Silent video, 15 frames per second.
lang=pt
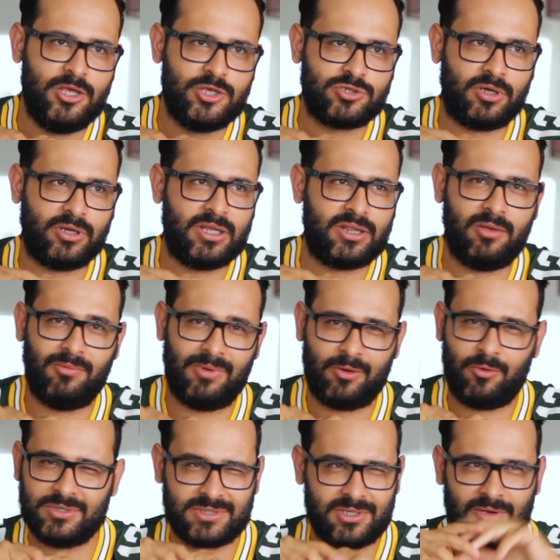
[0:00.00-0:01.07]
Só que tem uma
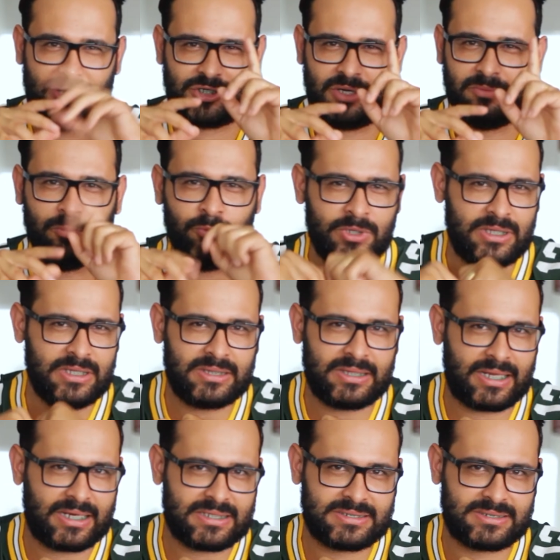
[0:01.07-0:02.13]
coisa que eu achei muito
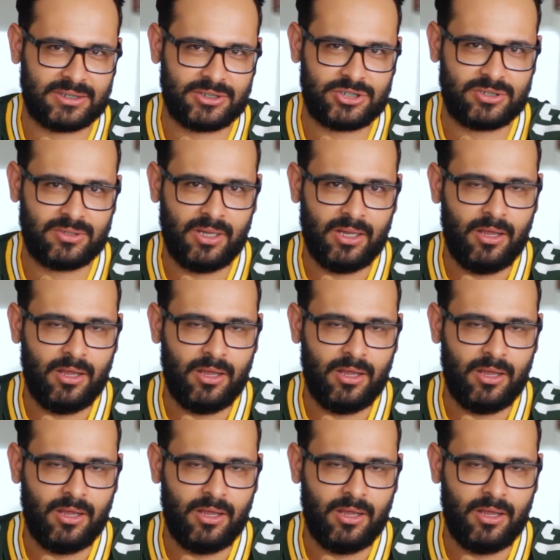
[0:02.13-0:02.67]
interessante.